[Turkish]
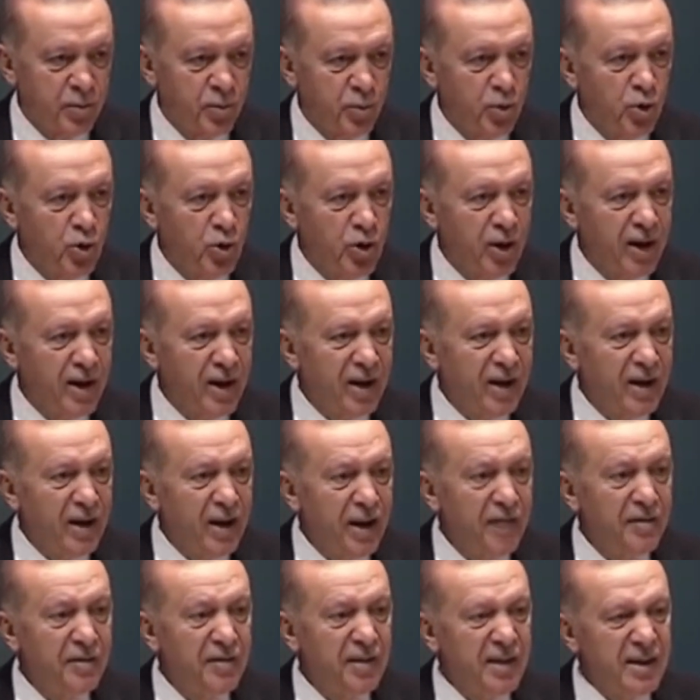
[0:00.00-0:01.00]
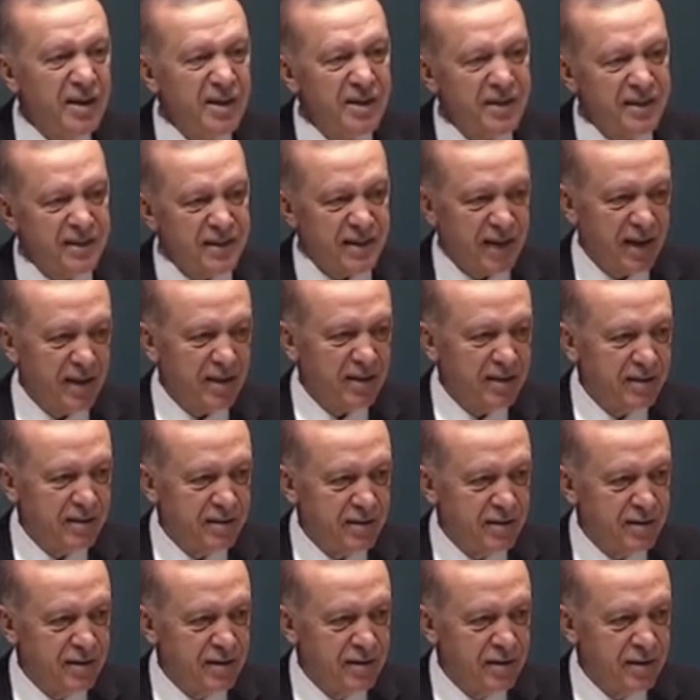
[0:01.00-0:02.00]
Bunlara ne verirsek
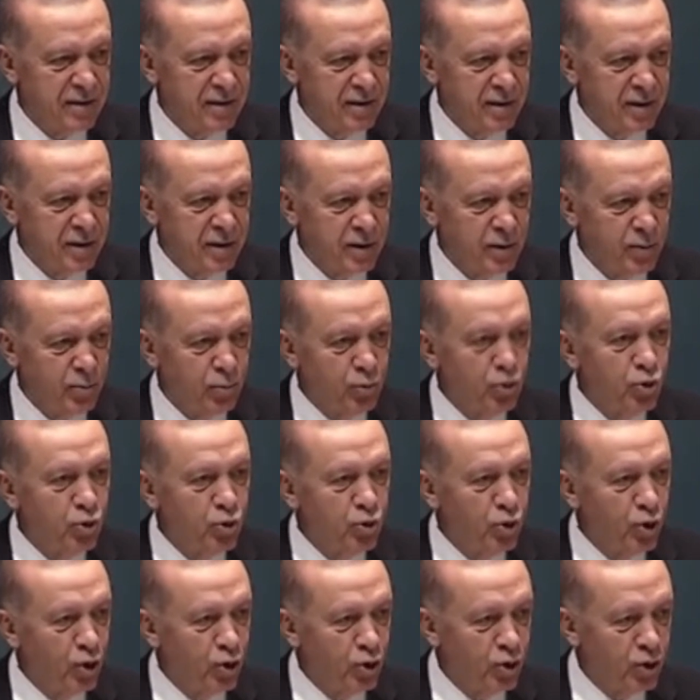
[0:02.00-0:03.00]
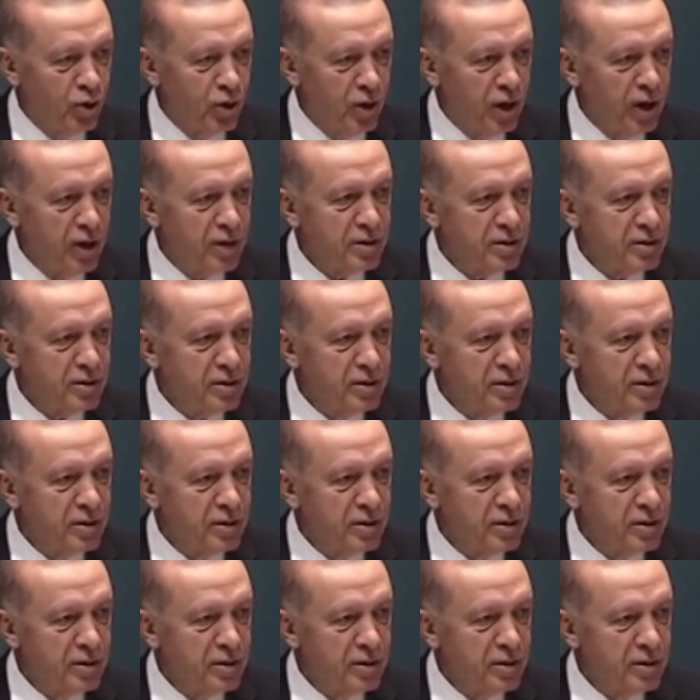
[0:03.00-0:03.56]
mutlu olurlar,